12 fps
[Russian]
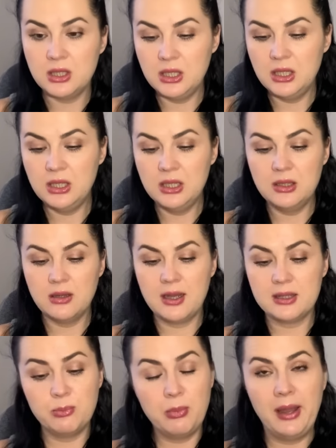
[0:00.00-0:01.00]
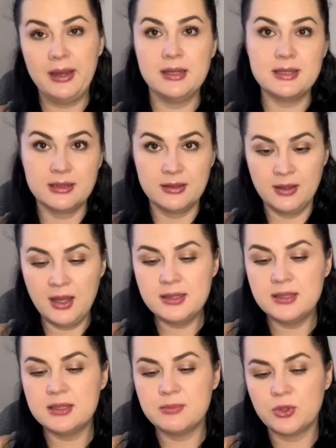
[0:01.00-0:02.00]
и отпарить,
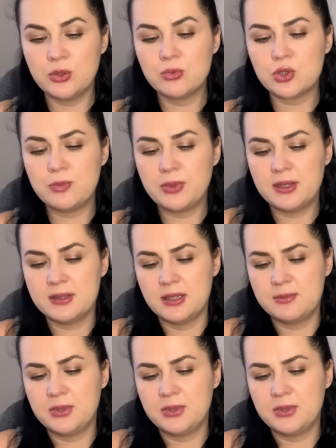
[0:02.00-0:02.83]
отгладить, и потом уже показать.